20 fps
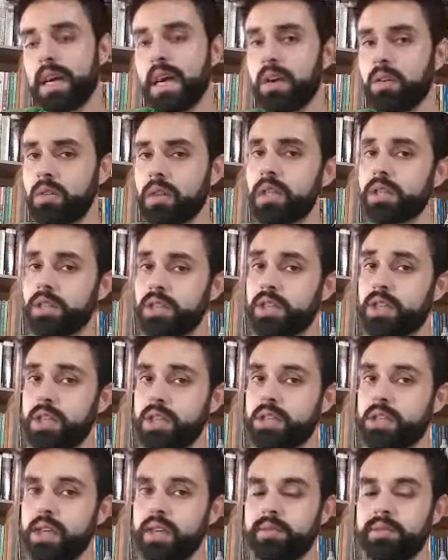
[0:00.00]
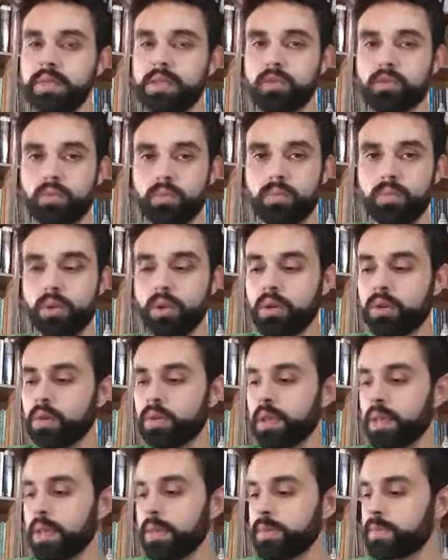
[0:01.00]
Algo que a gente já tinha visto um
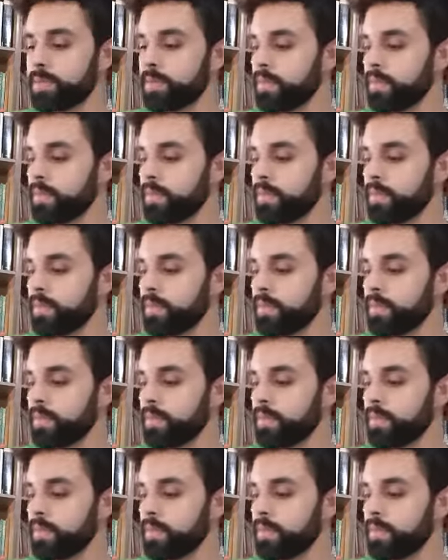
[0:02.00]
pouco, né?